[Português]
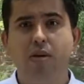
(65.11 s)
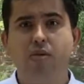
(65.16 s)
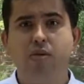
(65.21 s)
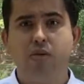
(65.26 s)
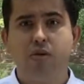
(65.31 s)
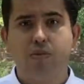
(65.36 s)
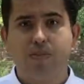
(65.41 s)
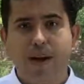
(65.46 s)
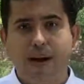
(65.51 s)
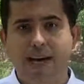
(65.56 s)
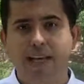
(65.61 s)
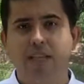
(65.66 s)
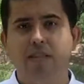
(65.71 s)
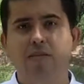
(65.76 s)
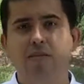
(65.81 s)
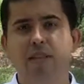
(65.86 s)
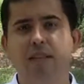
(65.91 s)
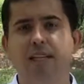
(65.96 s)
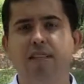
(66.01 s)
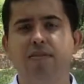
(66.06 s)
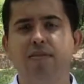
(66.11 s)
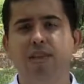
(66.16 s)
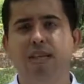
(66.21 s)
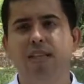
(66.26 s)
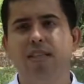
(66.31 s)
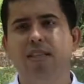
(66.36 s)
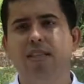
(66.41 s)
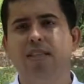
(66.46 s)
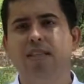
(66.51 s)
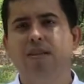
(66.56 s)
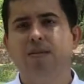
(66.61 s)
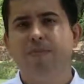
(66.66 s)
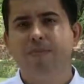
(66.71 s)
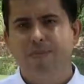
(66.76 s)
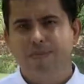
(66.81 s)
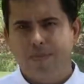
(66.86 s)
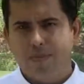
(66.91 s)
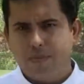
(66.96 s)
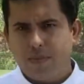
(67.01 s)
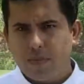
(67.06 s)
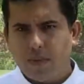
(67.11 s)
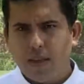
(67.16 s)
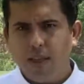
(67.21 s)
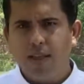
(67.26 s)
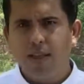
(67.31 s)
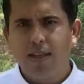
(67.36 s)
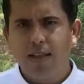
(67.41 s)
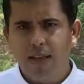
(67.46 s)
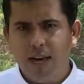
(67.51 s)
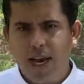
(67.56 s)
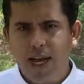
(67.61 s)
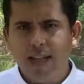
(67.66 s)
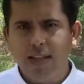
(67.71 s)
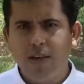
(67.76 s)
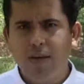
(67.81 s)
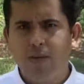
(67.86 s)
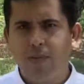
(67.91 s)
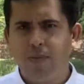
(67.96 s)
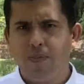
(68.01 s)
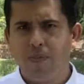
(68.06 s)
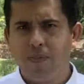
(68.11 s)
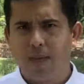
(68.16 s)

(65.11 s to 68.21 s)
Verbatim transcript: Os pais muitas vezes tratam